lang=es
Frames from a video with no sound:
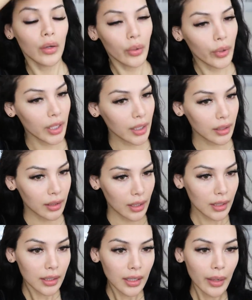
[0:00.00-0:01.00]
Ahora voy a
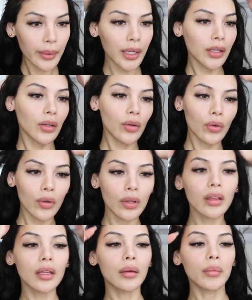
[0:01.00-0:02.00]
quitar el cabello
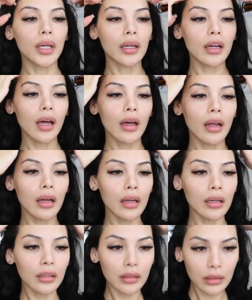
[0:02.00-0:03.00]
de mi
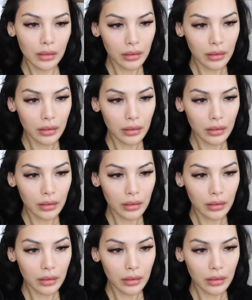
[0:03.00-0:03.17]
cara.